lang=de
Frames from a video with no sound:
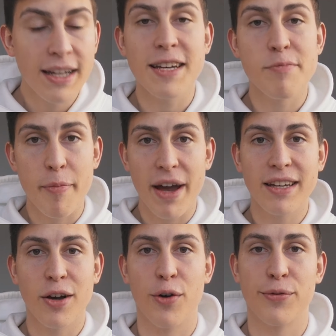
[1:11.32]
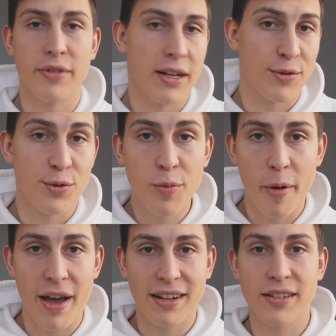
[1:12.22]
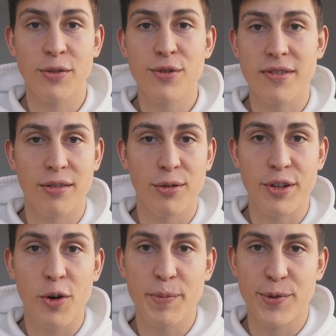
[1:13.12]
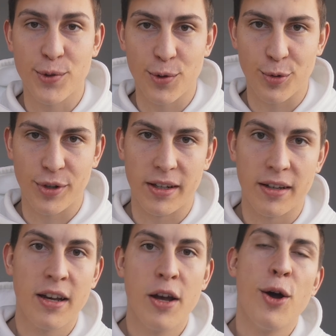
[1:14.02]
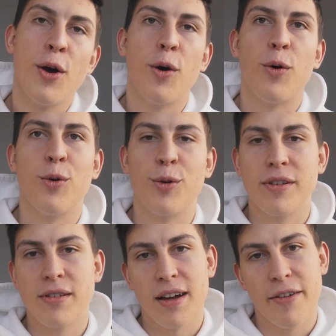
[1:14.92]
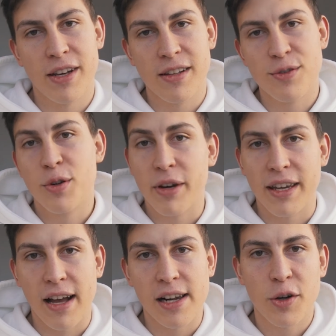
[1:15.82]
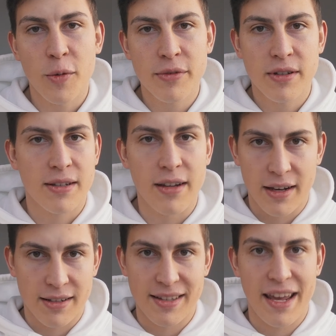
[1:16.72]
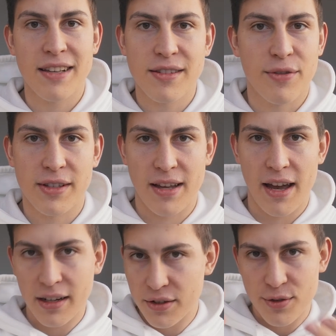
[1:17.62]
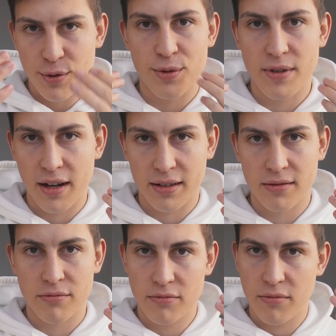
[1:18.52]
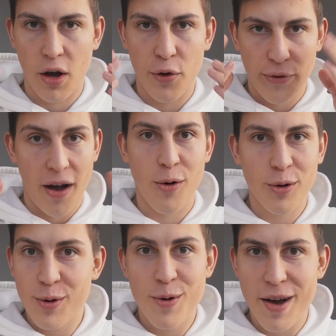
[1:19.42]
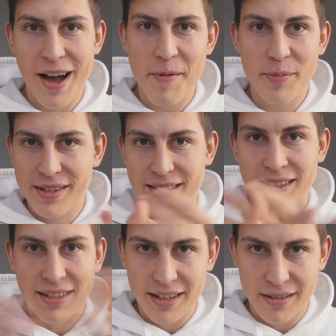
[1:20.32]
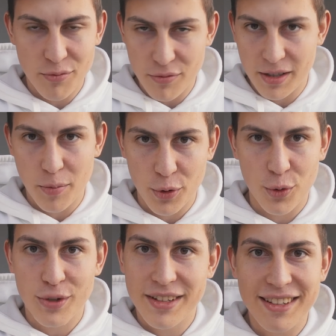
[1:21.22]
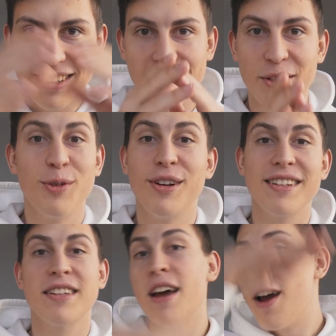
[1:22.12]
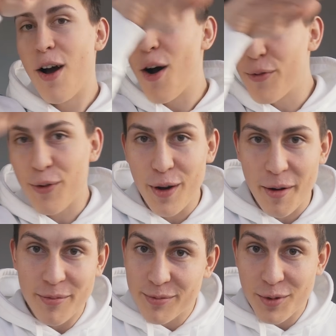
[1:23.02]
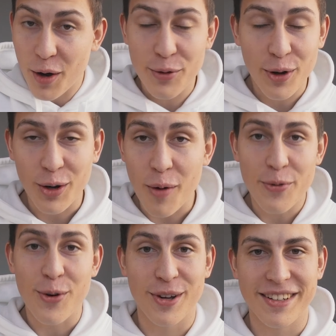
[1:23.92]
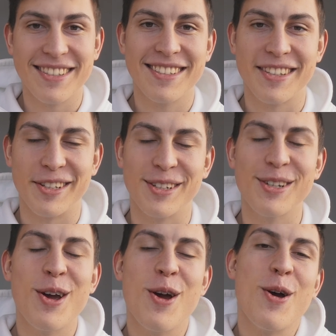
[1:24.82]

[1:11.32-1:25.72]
Dann beim Einkaufen, also Supermärkte nutzen natürlich auch Psychologie. Und wenn ihr zu einem Regal kommt, das erste, was ihr eigentlich sozusagen auf Augenhöhe habt, sind ja die Produkte, die natürlich auf, eurem, auf eurer Kopfhöhe sind.